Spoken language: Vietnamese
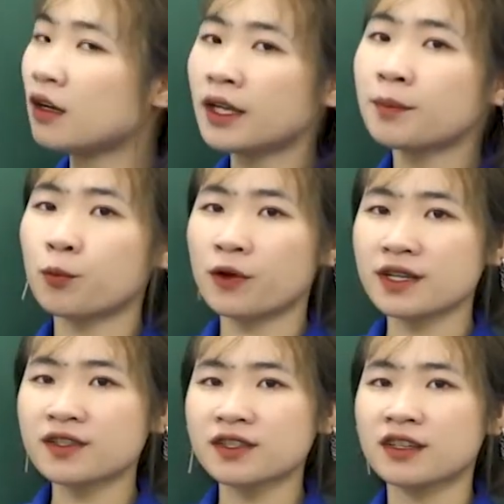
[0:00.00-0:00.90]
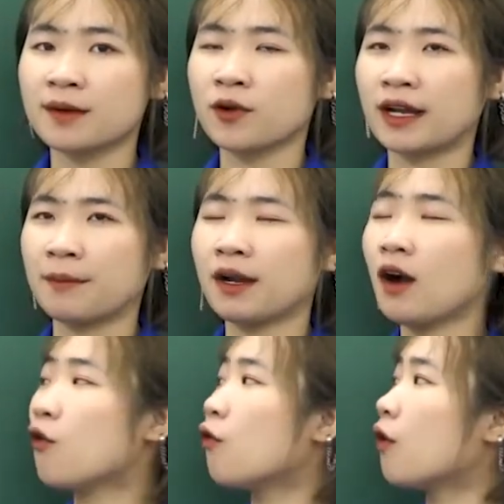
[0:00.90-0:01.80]
expression là một cái
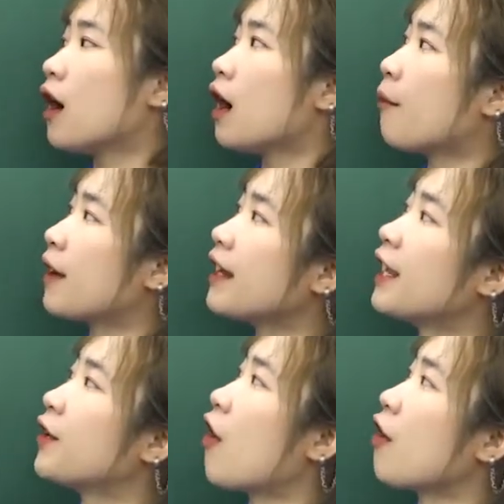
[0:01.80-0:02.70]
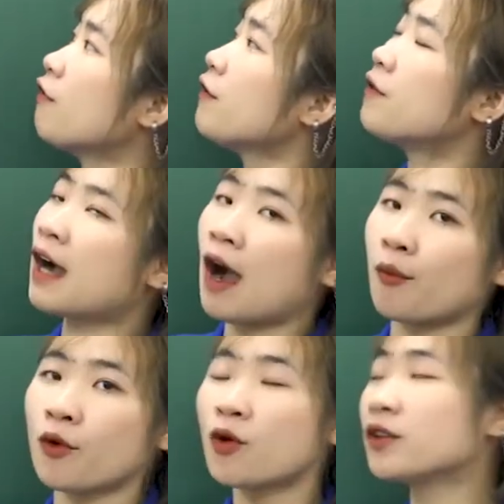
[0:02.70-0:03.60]
câu mà để nói về việc
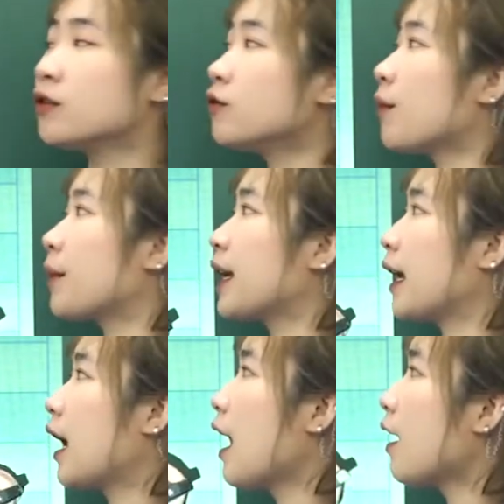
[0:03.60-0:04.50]
học ngôn ngữ của mình.